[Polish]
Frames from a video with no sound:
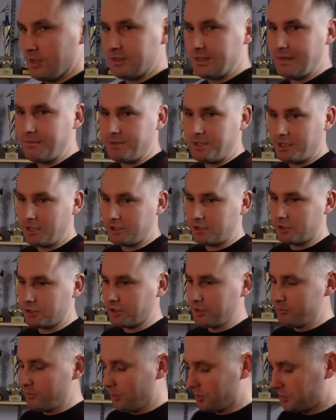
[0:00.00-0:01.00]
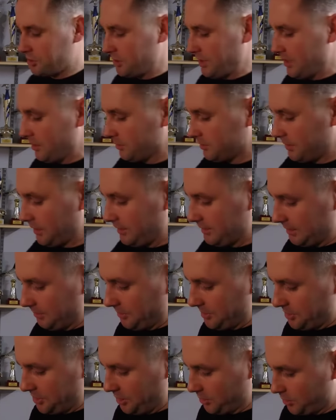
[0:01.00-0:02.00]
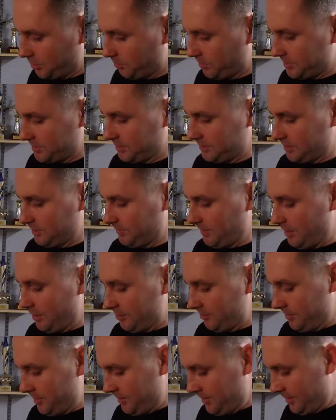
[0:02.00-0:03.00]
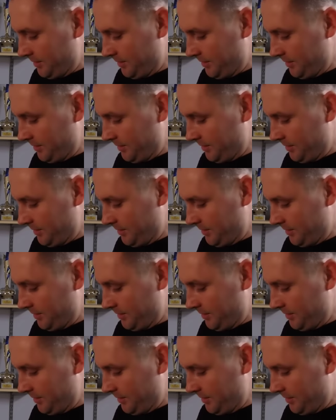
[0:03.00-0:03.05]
Samczyk jest troszkę młodszy od tej samiczki, którą prezentowałem.